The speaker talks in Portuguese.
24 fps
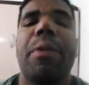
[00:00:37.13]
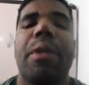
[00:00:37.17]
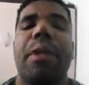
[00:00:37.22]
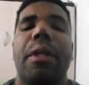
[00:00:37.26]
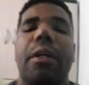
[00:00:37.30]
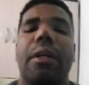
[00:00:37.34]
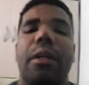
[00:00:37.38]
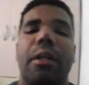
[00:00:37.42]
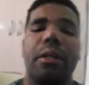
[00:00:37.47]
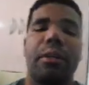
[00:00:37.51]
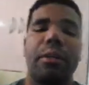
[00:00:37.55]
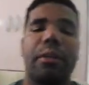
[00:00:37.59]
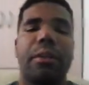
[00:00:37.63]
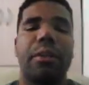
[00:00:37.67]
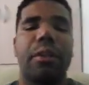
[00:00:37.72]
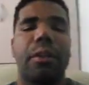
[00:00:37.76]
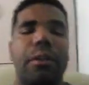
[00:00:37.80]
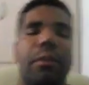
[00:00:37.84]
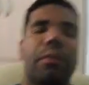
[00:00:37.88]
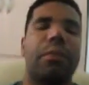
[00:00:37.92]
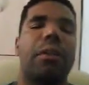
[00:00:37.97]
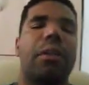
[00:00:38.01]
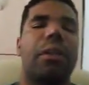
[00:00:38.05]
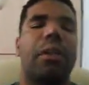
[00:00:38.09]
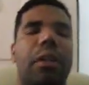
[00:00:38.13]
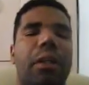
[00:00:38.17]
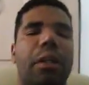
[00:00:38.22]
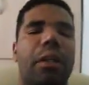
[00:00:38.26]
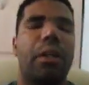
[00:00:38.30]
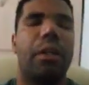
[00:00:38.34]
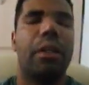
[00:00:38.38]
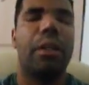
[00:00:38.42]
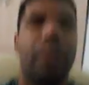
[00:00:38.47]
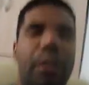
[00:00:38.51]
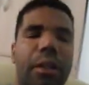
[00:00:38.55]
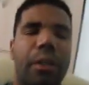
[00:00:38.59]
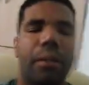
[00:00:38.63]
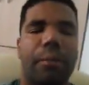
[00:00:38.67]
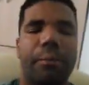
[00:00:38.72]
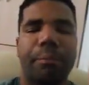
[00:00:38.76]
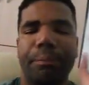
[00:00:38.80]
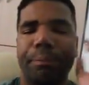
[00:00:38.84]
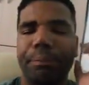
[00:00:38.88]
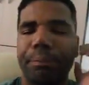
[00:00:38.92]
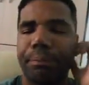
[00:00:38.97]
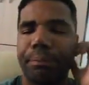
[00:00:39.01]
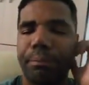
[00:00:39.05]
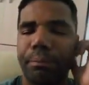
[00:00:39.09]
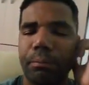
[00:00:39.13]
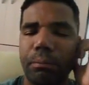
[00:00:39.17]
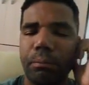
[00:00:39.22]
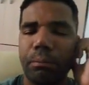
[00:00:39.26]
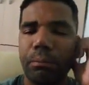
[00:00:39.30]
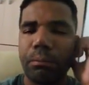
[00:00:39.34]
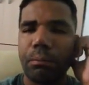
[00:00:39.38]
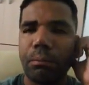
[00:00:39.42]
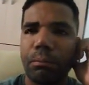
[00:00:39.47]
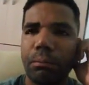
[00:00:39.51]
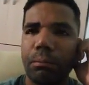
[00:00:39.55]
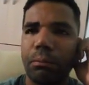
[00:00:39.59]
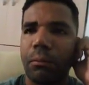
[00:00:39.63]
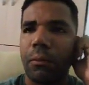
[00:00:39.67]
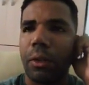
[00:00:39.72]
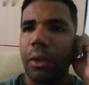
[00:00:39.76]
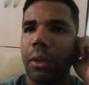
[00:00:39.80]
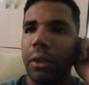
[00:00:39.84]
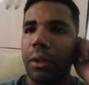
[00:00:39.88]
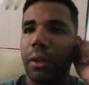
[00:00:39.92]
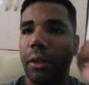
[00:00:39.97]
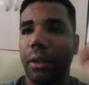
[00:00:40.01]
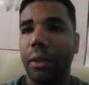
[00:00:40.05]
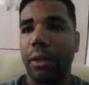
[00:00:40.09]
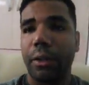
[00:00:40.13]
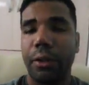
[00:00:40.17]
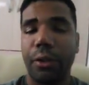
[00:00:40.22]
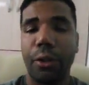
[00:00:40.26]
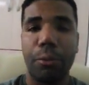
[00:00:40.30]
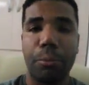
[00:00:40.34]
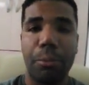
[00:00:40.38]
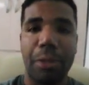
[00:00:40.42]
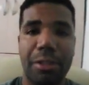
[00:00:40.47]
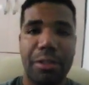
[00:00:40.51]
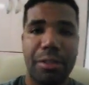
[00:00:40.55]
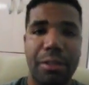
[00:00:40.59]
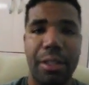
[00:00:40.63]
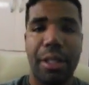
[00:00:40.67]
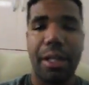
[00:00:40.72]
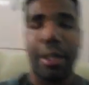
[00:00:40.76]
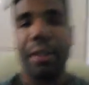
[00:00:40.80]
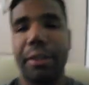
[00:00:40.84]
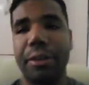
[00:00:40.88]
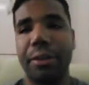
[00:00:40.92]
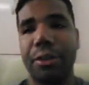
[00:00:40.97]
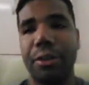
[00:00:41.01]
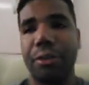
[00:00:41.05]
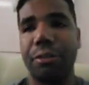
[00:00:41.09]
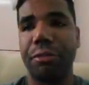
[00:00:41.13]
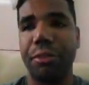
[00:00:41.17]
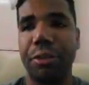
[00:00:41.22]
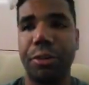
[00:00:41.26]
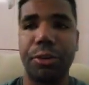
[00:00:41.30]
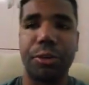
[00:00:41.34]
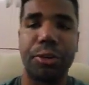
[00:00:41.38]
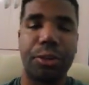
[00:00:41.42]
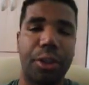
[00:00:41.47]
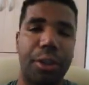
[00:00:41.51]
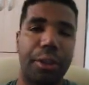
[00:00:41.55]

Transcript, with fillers: É, então, é... tem uma série de vídeos